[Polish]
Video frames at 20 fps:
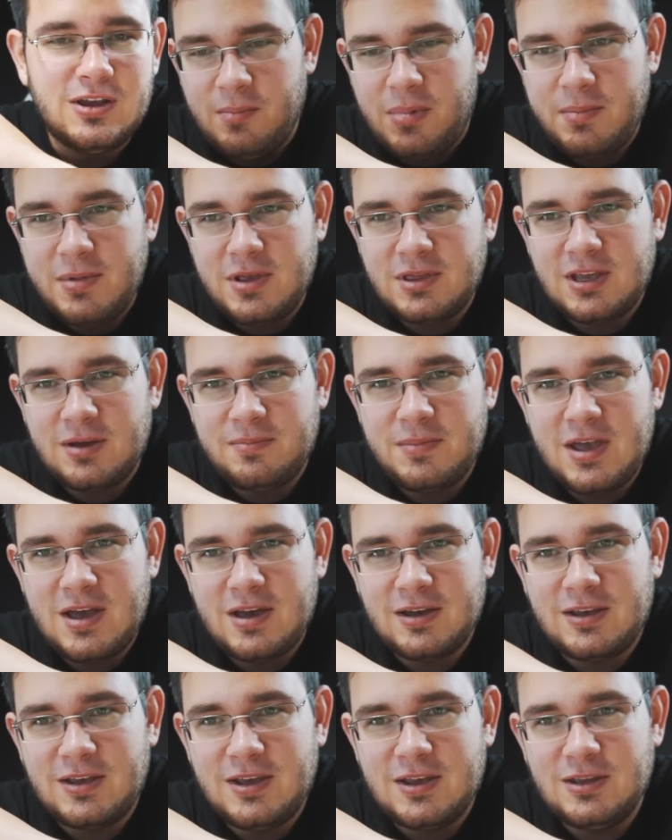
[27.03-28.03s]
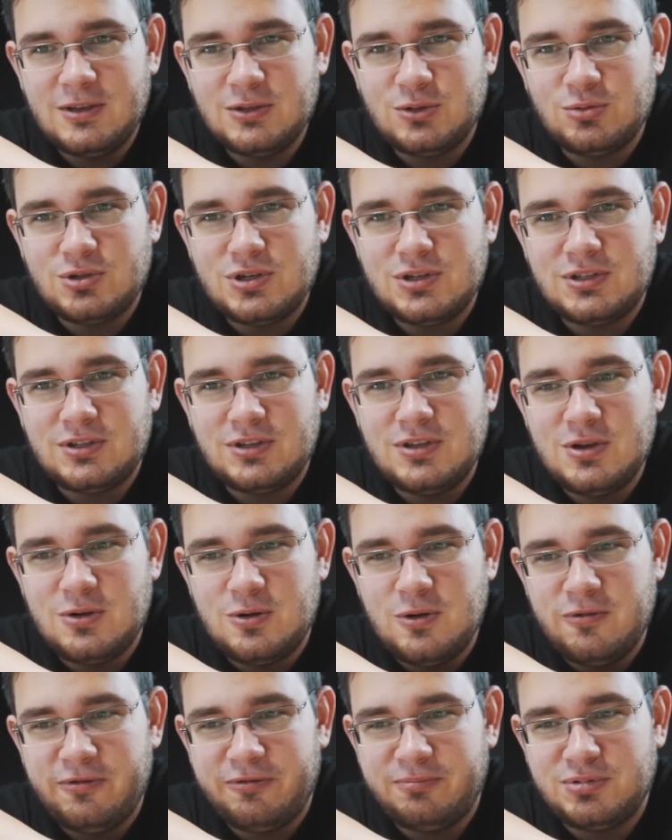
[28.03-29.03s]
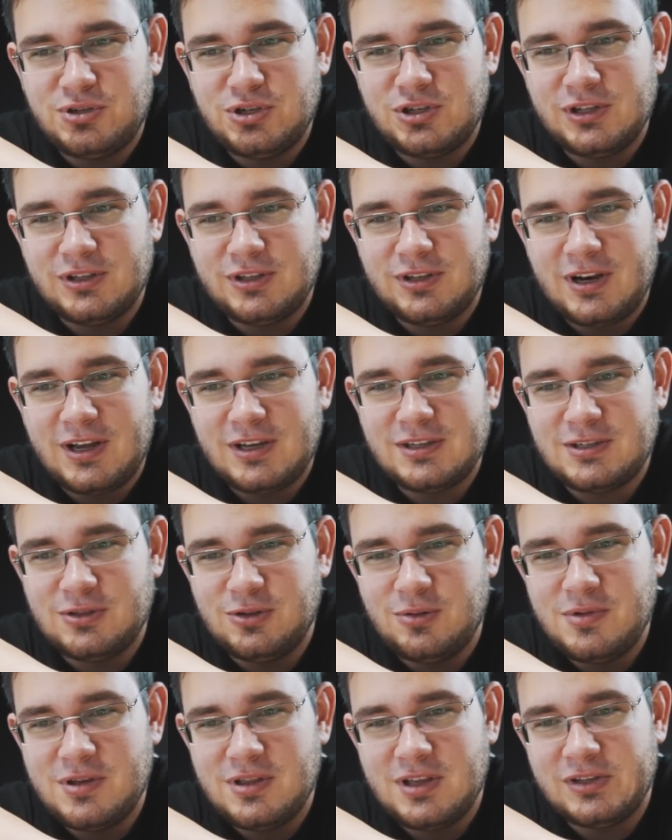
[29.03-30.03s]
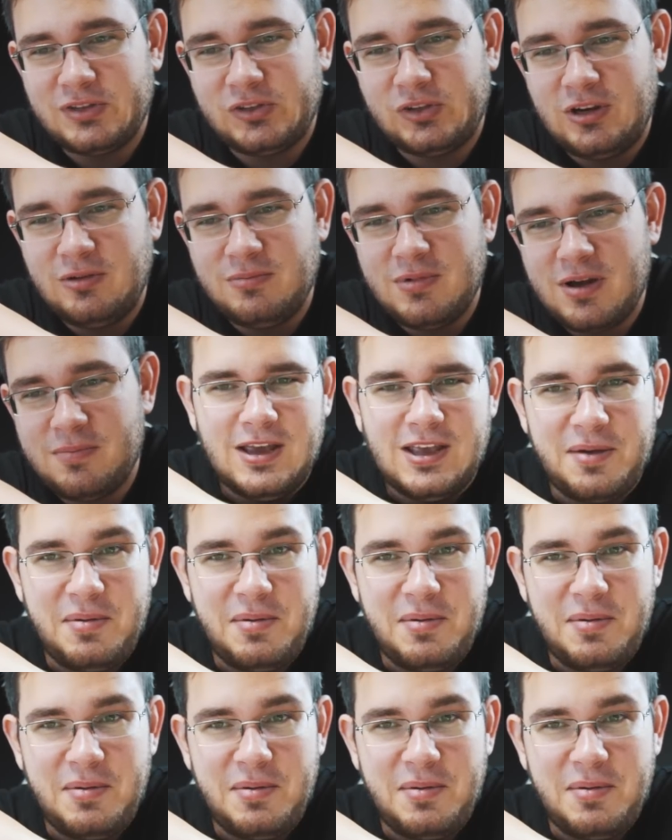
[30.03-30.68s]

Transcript: Pamiętam jak jeden z uczestników przyszedł raz do mnie na streama.